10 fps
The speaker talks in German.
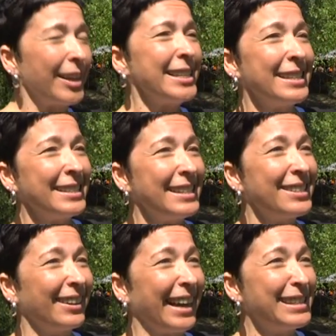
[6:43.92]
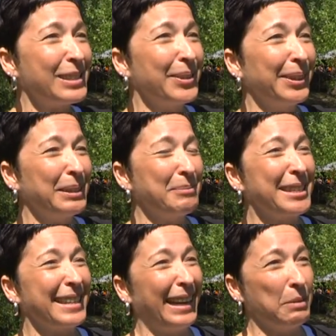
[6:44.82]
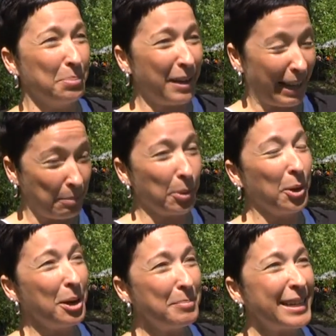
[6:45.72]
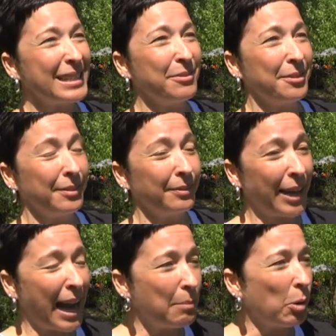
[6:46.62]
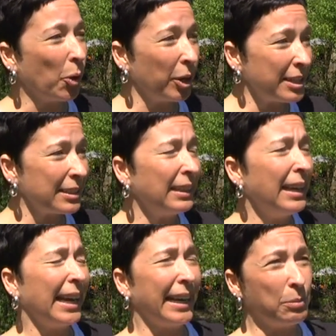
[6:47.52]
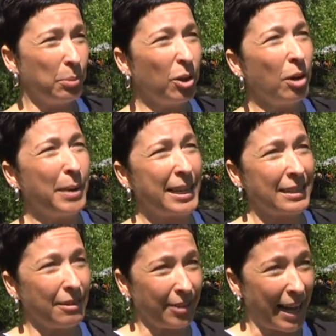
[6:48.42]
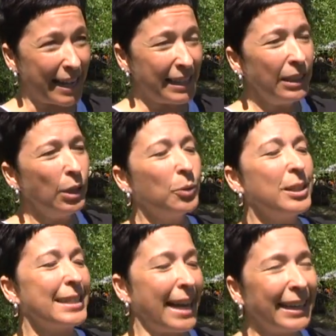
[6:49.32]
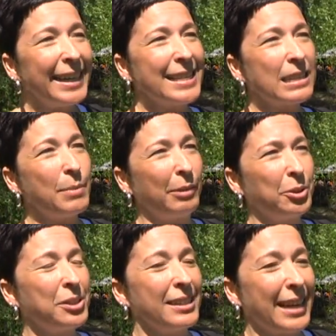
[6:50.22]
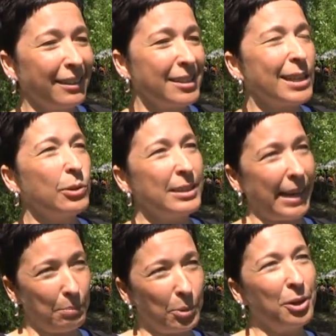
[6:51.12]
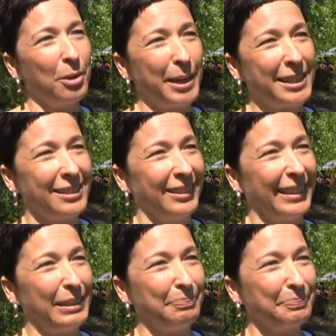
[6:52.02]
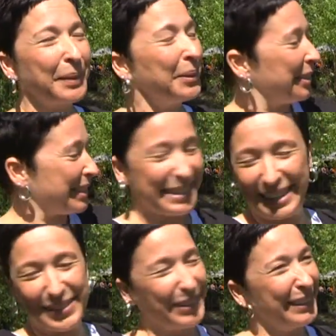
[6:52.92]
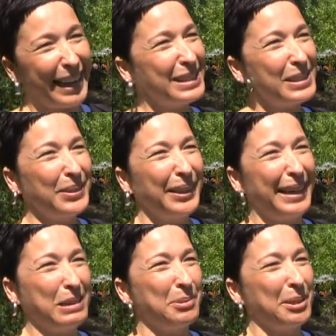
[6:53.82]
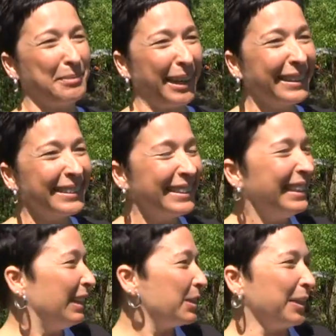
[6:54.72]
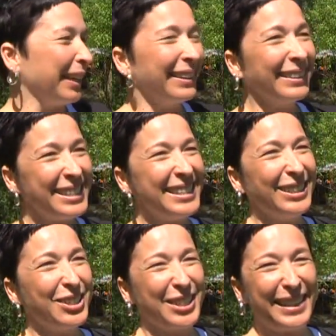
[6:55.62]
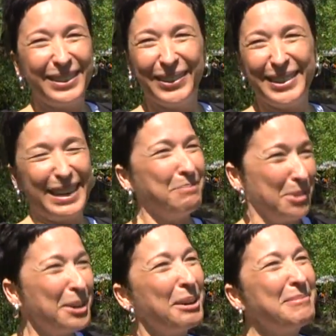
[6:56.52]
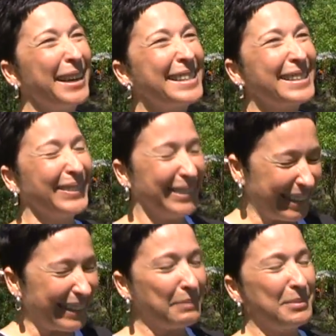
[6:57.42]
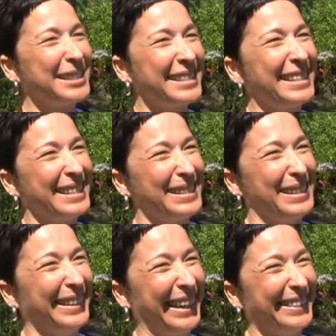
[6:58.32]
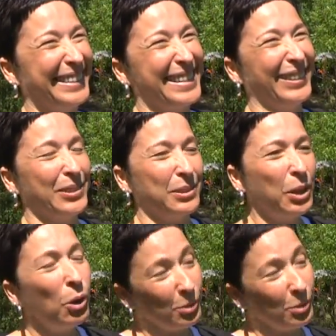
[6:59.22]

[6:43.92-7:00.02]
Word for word: Was es dieses Jahr ganz neu gibt, ist eine, ein Bürgermeister. Wir, wir haben heute eine Bürgermeisterwahl und das allererste Mal wird es in Andershausen einen Bürgermeister geben. Und das ist also ganz neu eine Premiere. Zu jeder richtigen Stadt gehört ein Bürgermeister und den gibt es dieses Jahr in Andershausen.